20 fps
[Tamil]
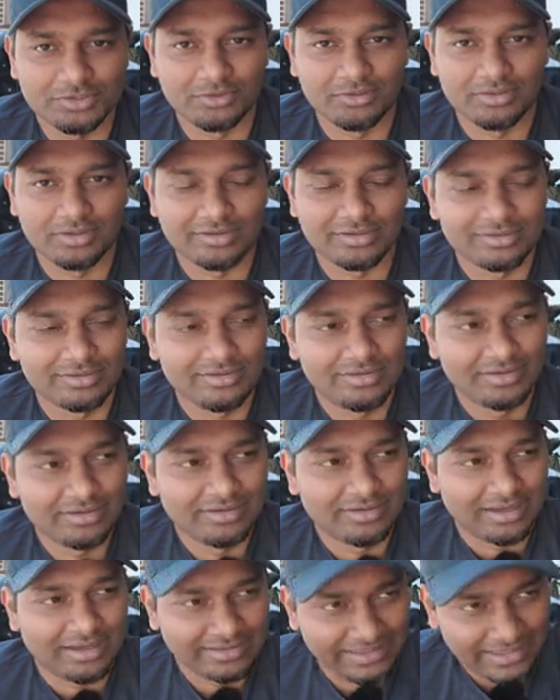வச்சுக்கோங்களேன்
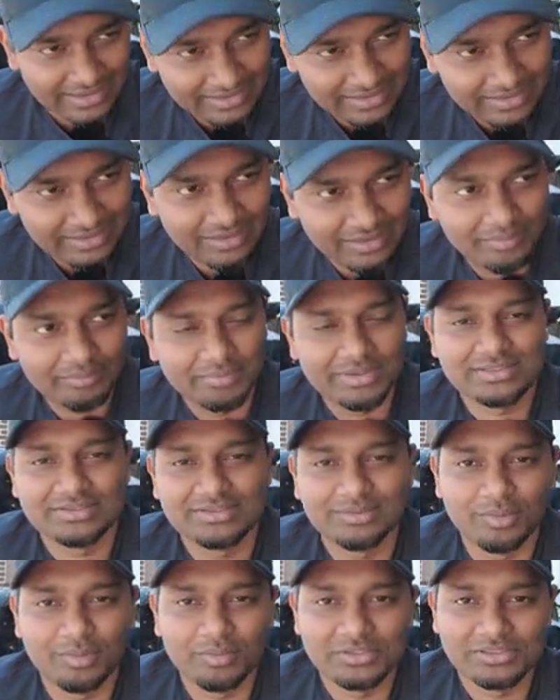அந்த எல்லா
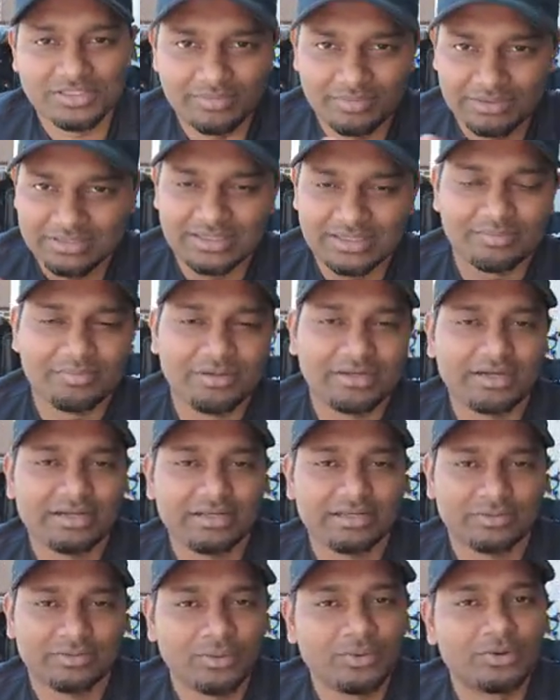பெஸ்ட் மூமெண்ட்ஸ்லையும் பார்த்தீங்கன்னா
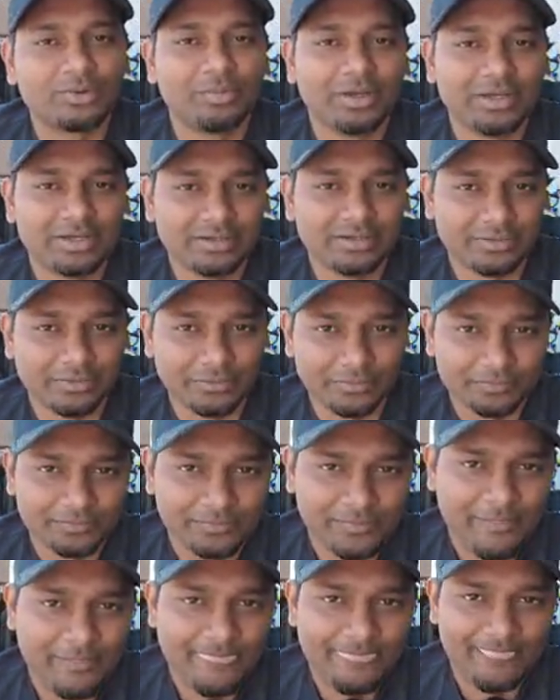பின்னாடி ஏதோ ஒரு பைக் நிற்கும்
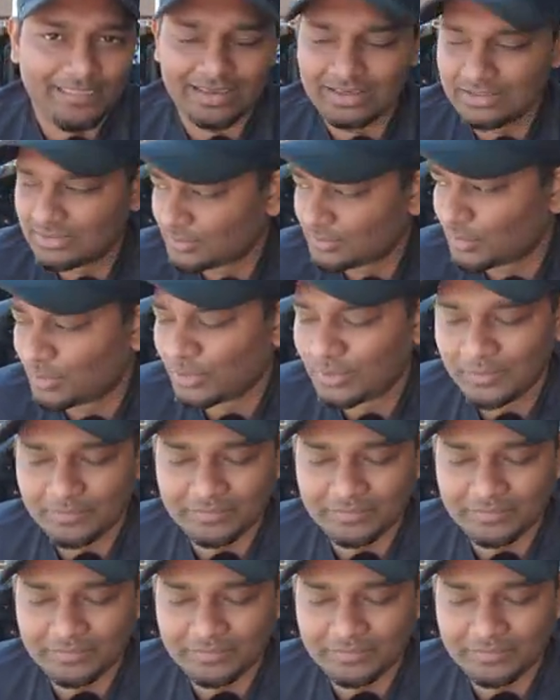இதுவோ